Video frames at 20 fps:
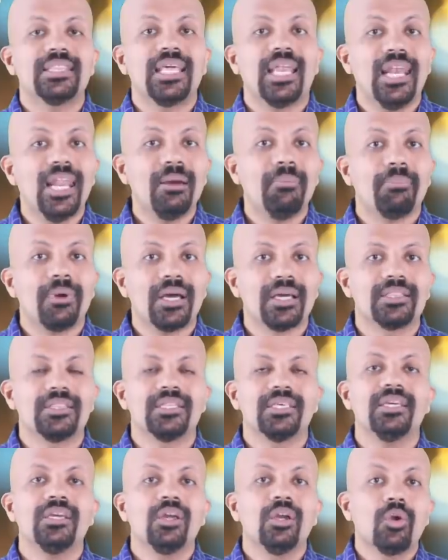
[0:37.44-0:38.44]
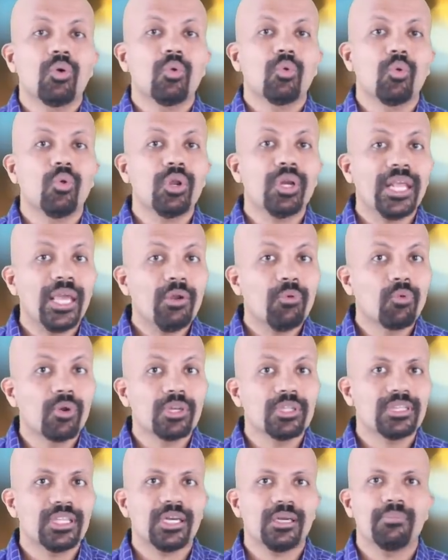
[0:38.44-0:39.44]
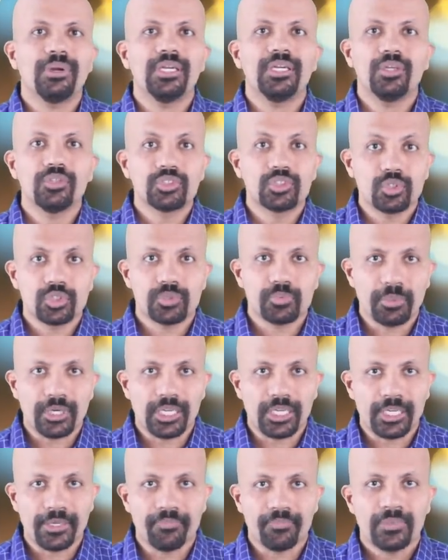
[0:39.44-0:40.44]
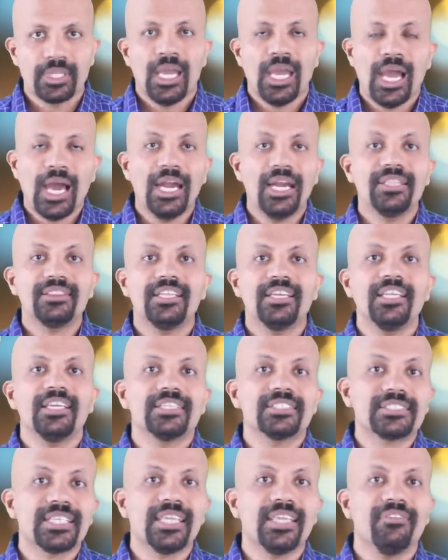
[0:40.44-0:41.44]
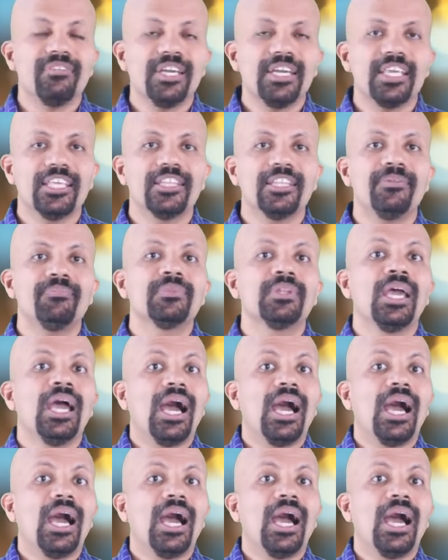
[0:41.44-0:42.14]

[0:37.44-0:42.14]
இதெல்லாம் பார்த்து ஒரே ஒருத்தரை மட்டும் சூஸ் பண்ணுங்கள் அடுத்து நீங்கள் செய்ய வேண்டியது